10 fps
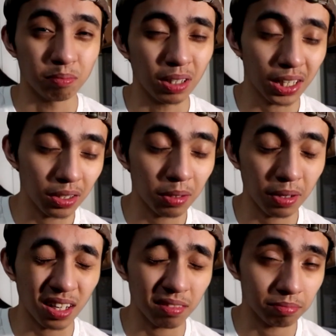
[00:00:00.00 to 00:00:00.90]
Balikin na
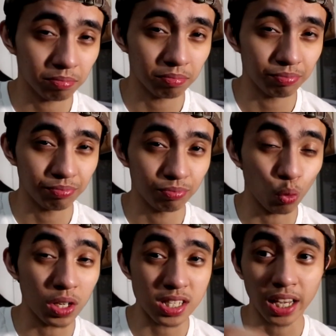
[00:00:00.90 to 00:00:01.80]
mga
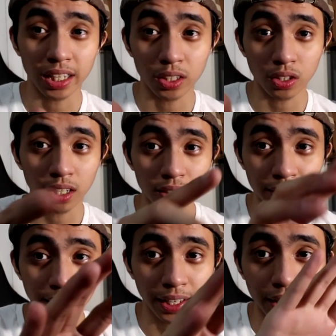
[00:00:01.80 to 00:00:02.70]
One second, ito na.
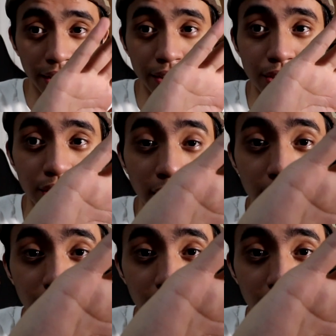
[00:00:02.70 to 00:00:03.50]
Ah, ayusin ko na.